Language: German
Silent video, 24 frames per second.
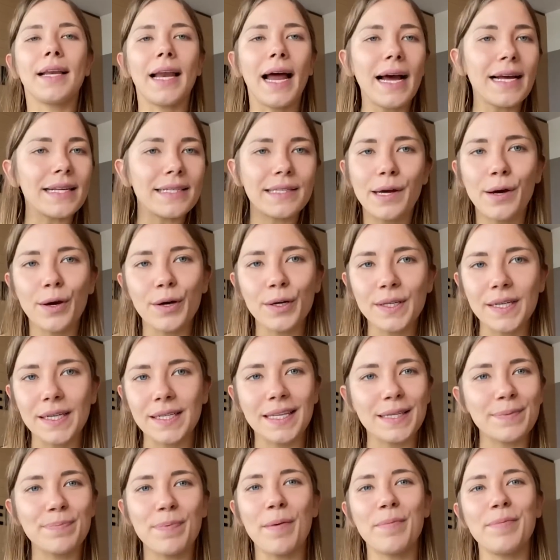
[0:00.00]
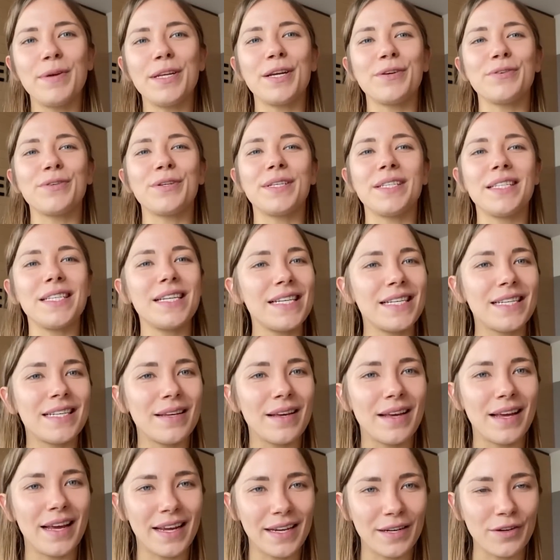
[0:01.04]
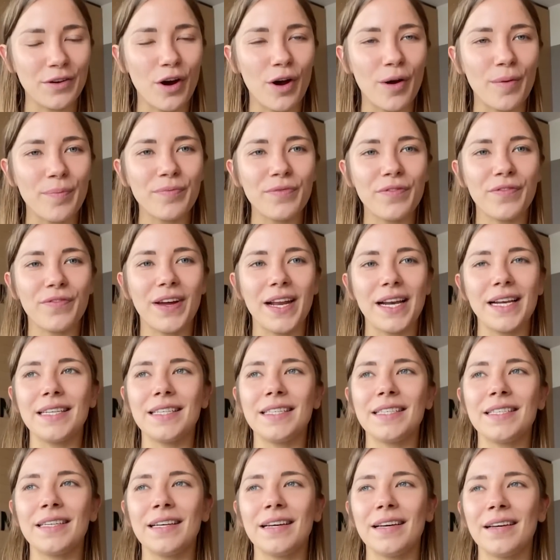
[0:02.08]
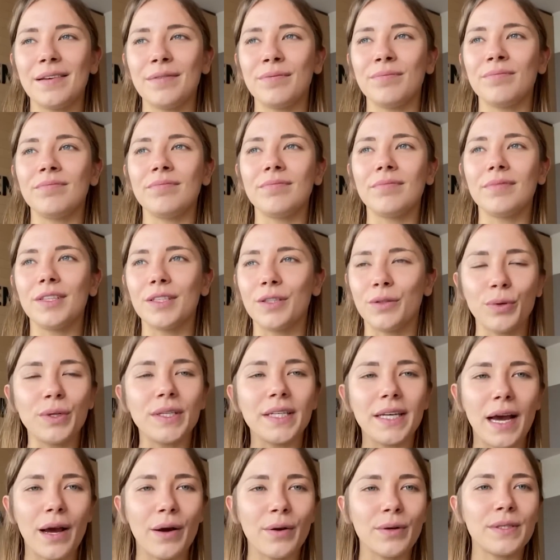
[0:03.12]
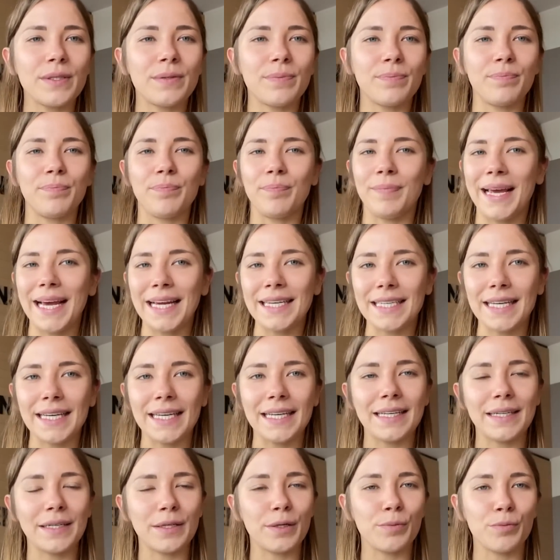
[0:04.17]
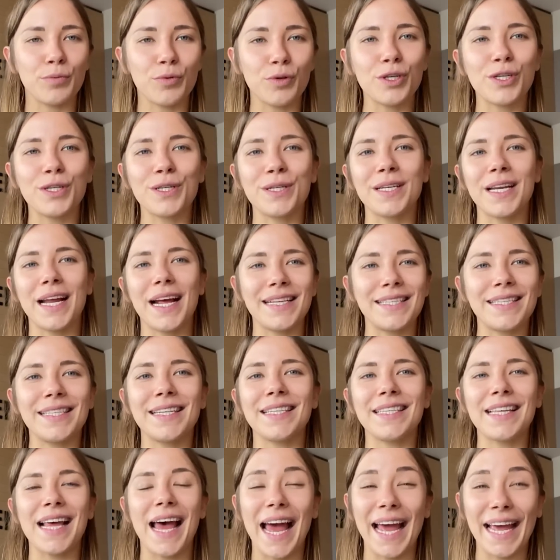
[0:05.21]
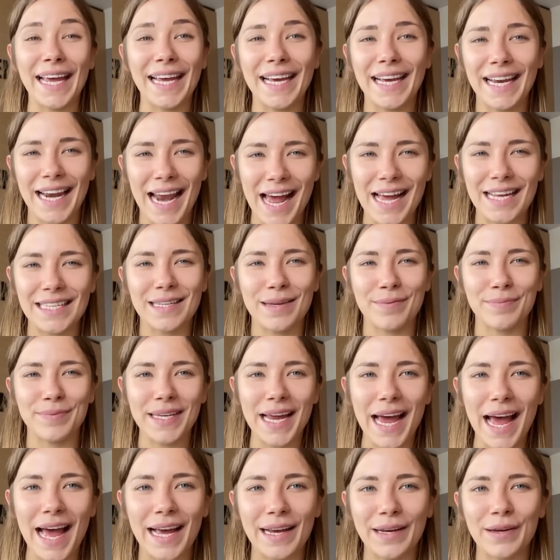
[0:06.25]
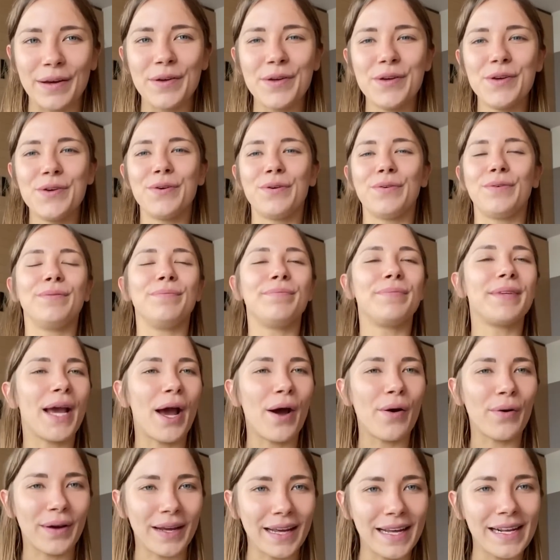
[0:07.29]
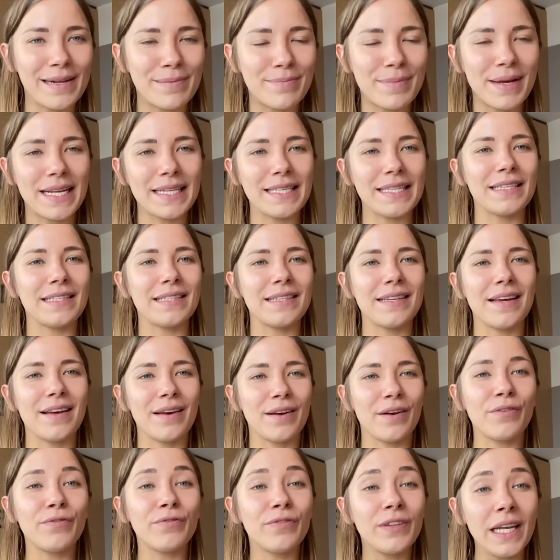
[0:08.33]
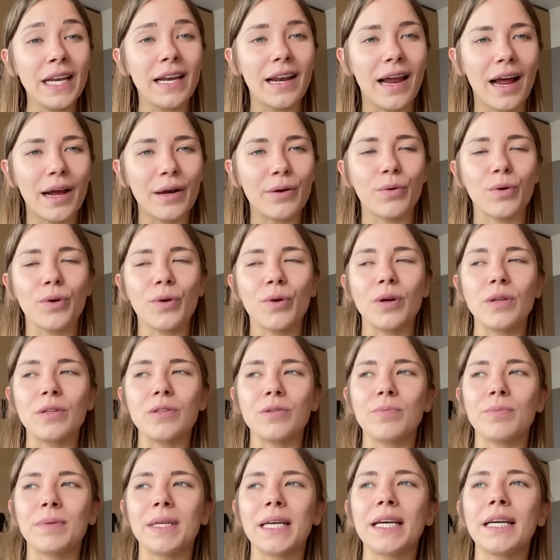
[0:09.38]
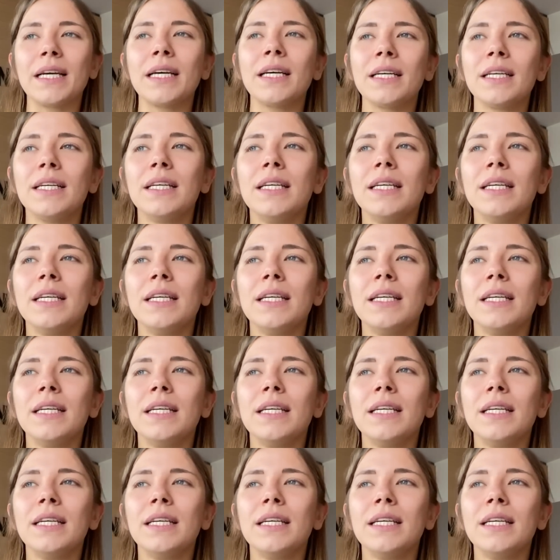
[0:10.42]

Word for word: Klar ist auch, dass das bei mir natürlich nicht hinkommt, weil ich ähm, durchaus mehr trinke im Durchschnitt als jetzt ein Glas am Tag und ja auch regelmäßig äh, viel Alkohol konsumiere.